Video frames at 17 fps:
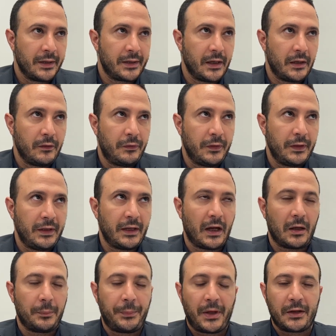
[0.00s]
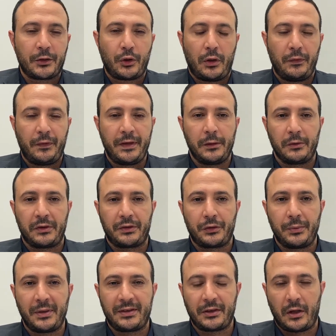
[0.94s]
كان في اخبار صحفيه
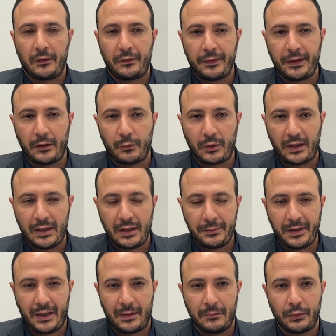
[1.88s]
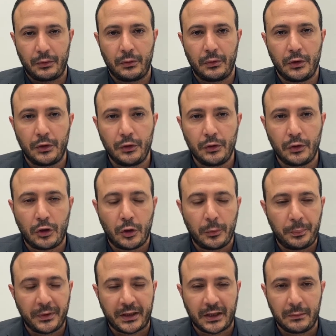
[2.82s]
وتسريبات صحفيه واعلاميه عم بتقول انه
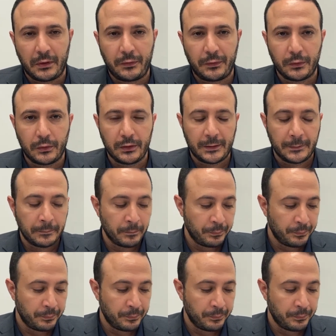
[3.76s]
اوبك المفروض